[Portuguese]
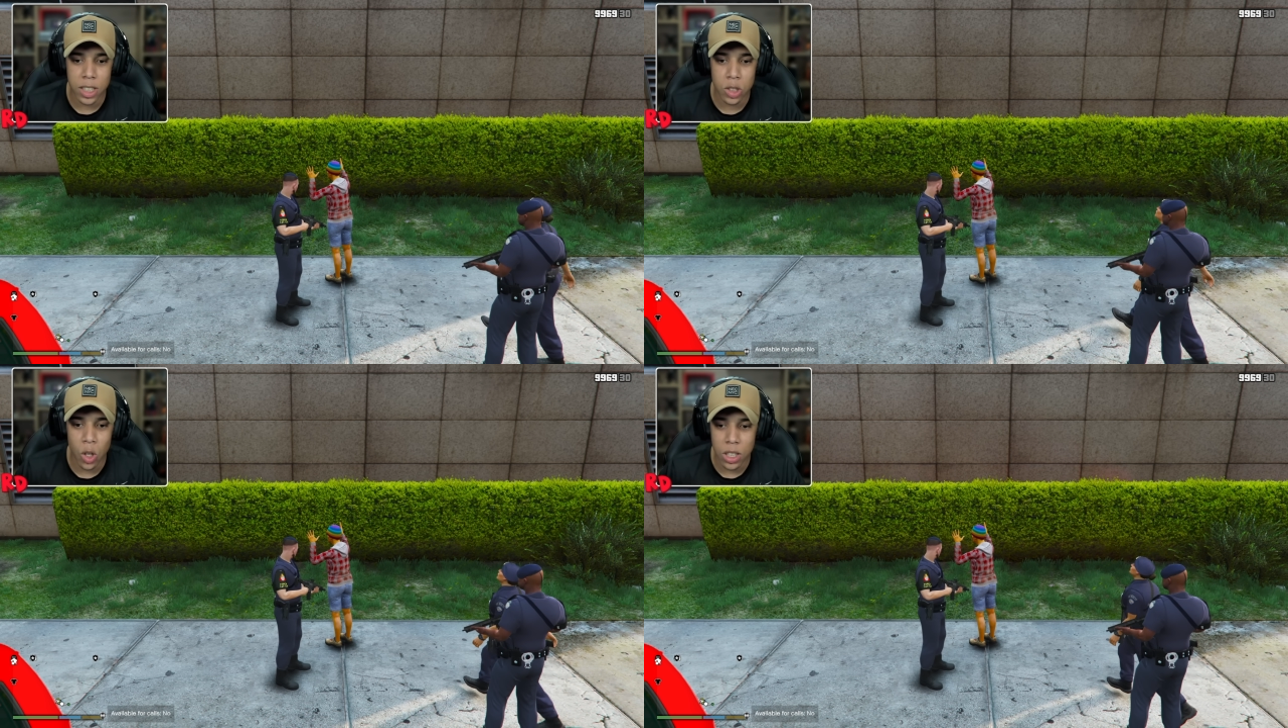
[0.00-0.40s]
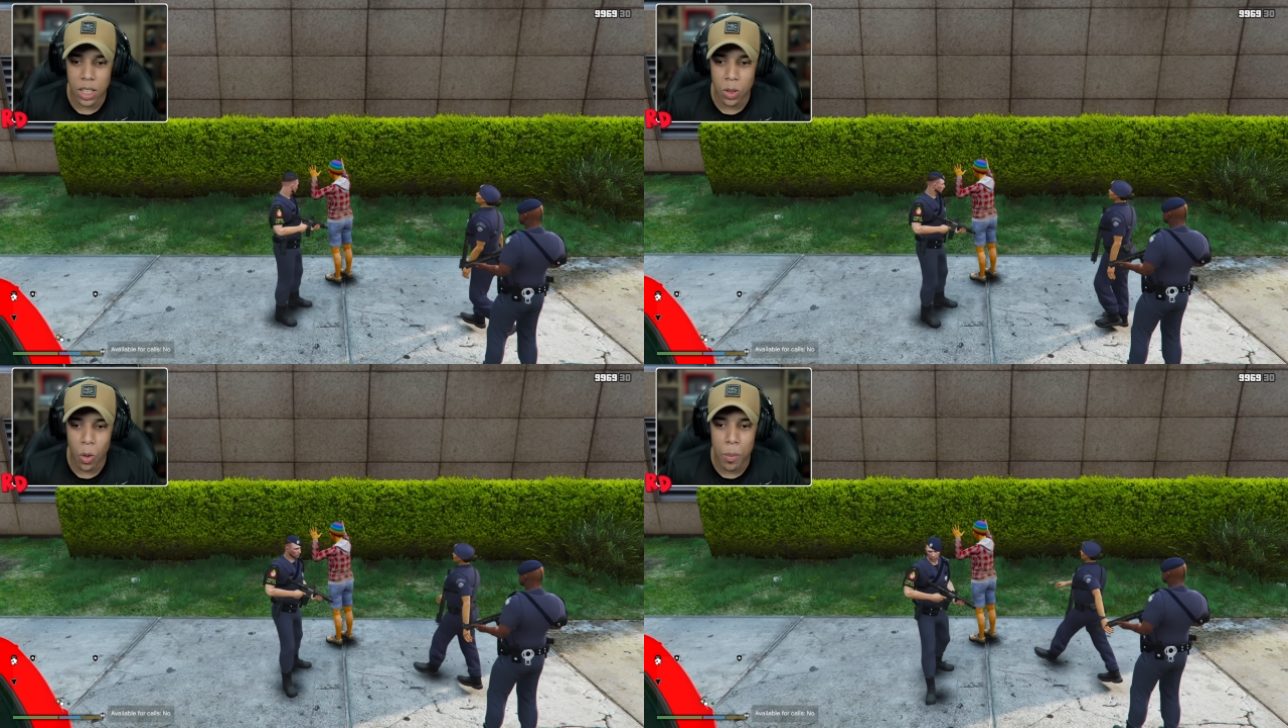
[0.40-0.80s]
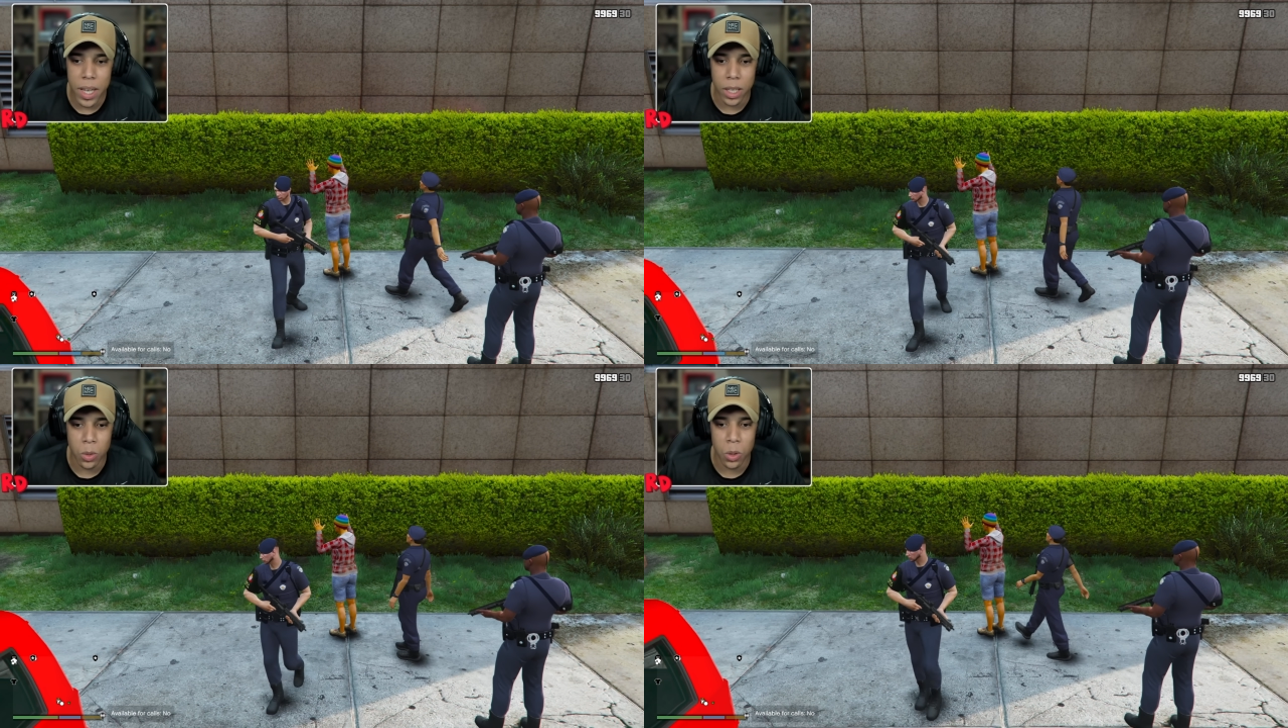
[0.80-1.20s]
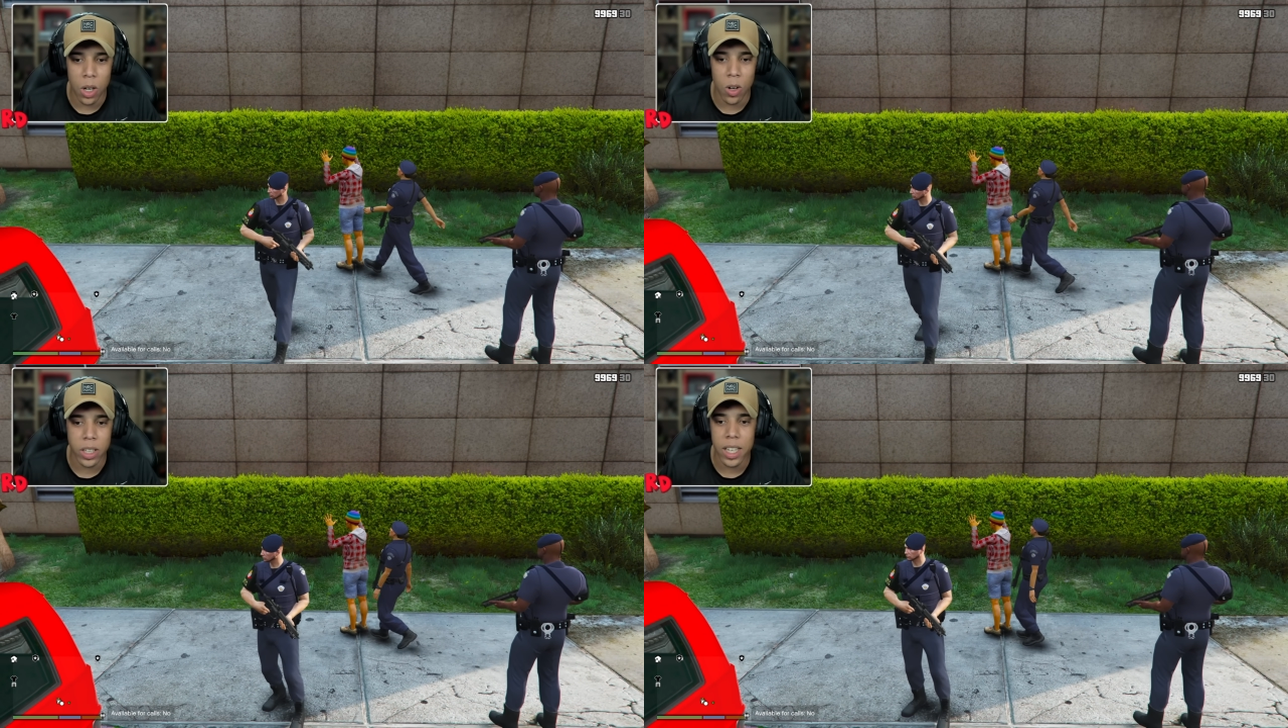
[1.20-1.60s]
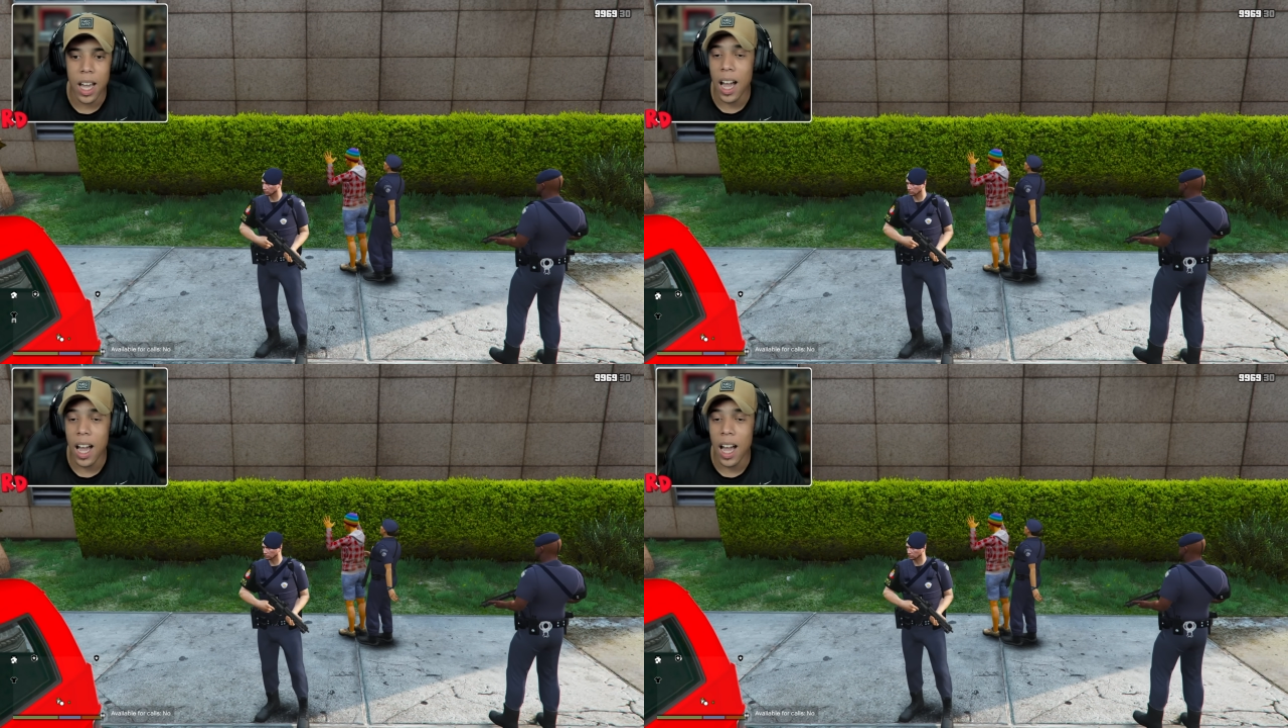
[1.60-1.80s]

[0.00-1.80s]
aqui só dando cobertura, ok?